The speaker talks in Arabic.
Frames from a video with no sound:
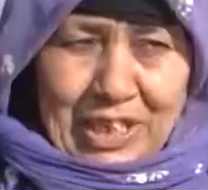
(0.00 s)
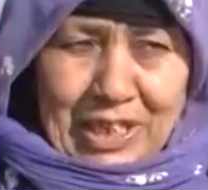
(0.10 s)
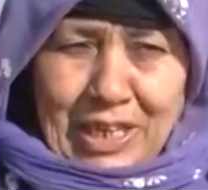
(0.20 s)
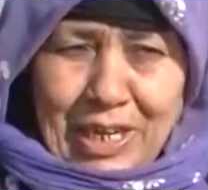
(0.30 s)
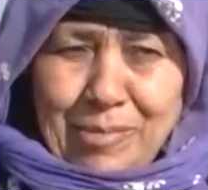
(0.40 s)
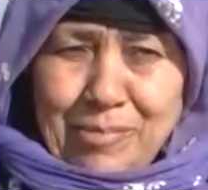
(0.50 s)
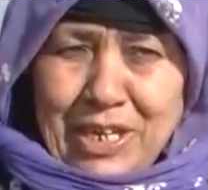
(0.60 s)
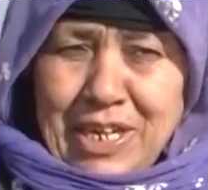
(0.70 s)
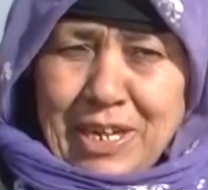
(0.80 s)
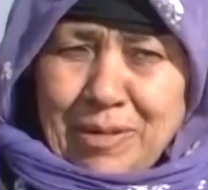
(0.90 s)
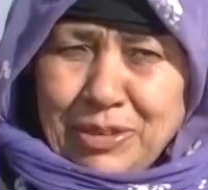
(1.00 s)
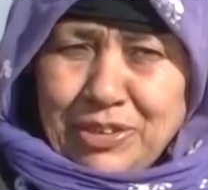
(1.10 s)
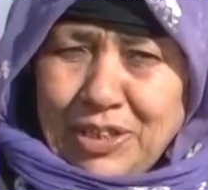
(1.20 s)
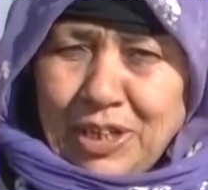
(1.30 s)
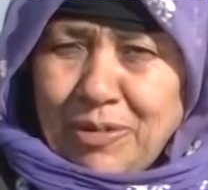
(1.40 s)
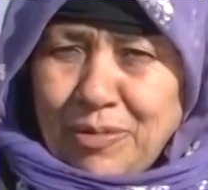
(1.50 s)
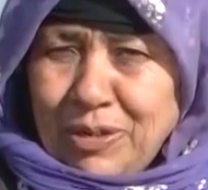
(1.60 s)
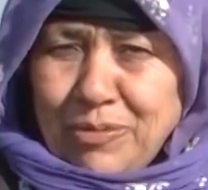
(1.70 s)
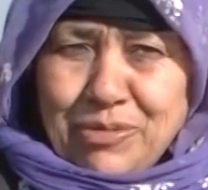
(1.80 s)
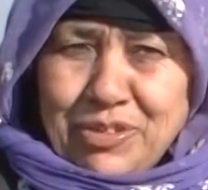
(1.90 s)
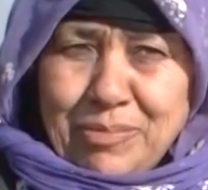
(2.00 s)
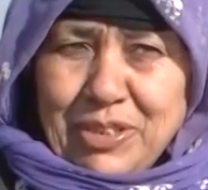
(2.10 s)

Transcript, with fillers: عينك المية مشترى والكل شيء